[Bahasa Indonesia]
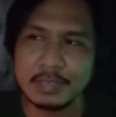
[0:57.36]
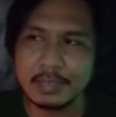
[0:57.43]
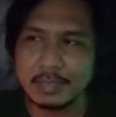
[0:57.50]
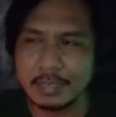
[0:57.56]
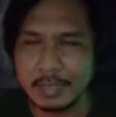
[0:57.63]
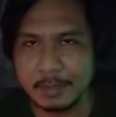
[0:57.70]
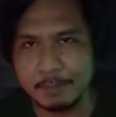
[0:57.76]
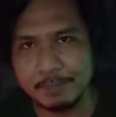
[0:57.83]

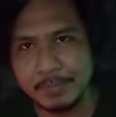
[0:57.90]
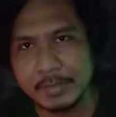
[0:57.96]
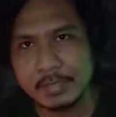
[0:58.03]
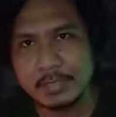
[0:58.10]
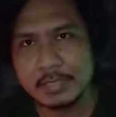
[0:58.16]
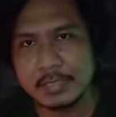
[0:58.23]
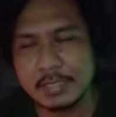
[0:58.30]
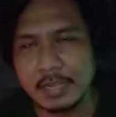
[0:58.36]
Oke,
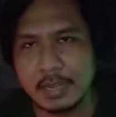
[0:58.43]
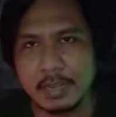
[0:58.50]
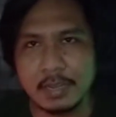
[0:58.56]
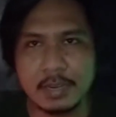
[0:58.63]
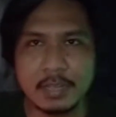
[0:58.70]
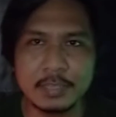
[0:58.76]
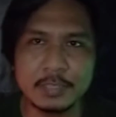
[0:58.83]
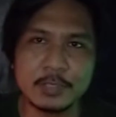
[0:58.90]

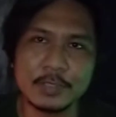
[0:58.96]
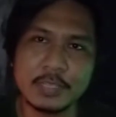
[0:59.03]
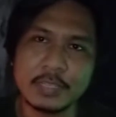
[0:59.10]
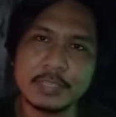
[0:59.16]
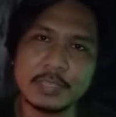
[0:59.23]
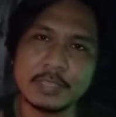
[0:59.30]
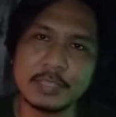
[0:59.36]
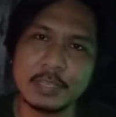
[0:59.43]
Sa langsung
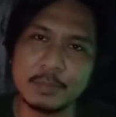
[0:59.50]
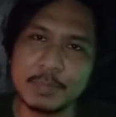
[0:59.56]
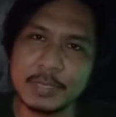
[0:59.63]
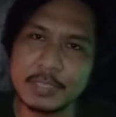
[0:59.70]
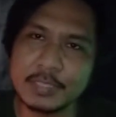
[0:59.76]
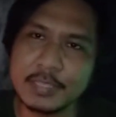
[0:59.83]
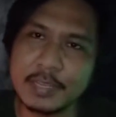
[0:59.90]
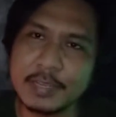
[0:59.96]
saja ya
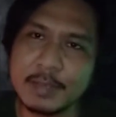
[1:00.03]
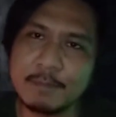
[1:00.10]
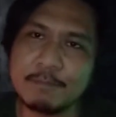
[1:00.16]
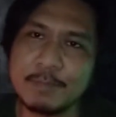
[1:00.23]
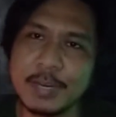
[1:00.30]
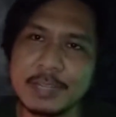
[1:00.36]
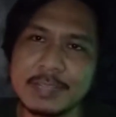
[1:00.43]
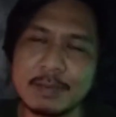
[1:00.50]
daripada saya
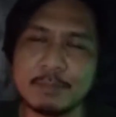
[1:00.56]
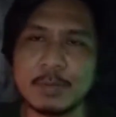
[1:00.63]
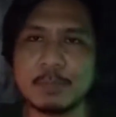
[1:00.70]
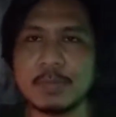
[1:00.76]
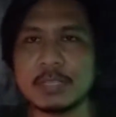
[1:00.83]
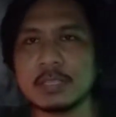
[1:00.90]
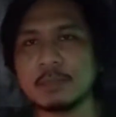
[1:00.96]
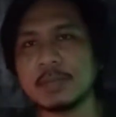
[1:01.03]
banyak
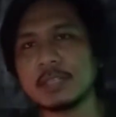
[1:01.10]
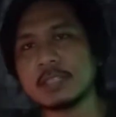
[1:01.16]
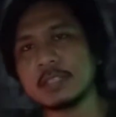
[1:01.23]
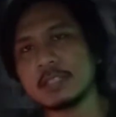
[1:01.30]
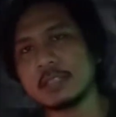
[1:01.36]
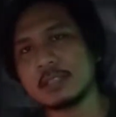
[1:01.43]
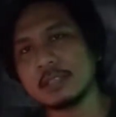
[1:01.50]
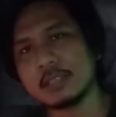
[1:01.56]
berbahasa
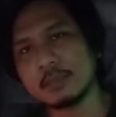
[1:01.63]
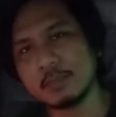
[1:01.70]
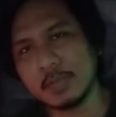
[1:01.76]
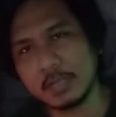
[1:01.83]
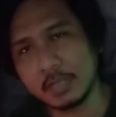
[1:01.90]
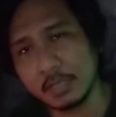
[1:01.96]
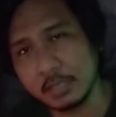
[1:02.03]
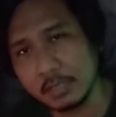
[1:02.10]
basi dan
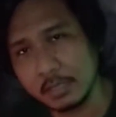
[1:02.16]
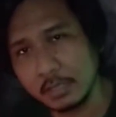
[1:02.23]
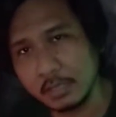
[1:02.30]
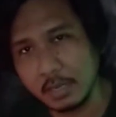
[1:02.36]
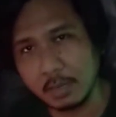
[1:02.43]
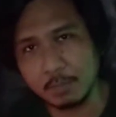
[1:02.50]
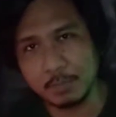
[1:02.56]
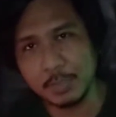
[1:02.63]
semakin
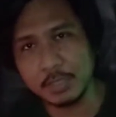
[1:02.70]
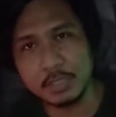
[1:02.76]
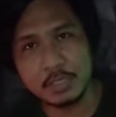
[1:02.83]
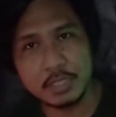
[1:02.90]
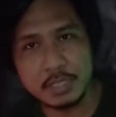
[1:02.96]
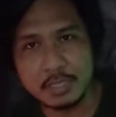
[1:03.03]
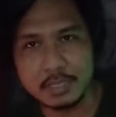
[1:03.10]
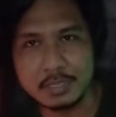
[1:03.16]
tidak
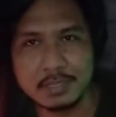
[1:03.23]
penting.